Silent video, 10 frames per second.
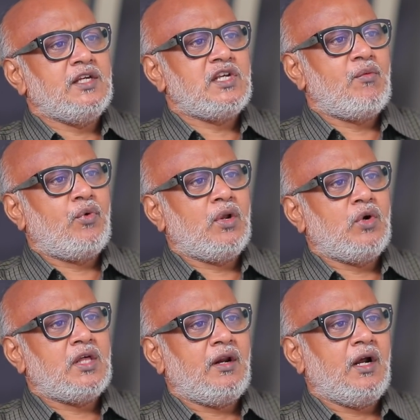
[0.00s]
தானே ஹிஜாப்
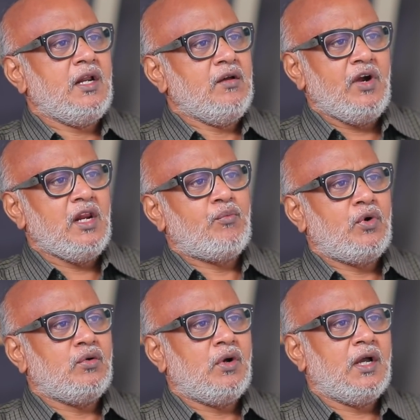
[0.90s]
போடக்கூடாதுறாங்க நீங்கள் வெளியில்
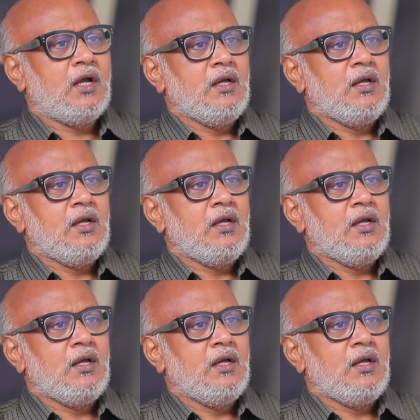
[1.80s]
போட்டுக்கோங்க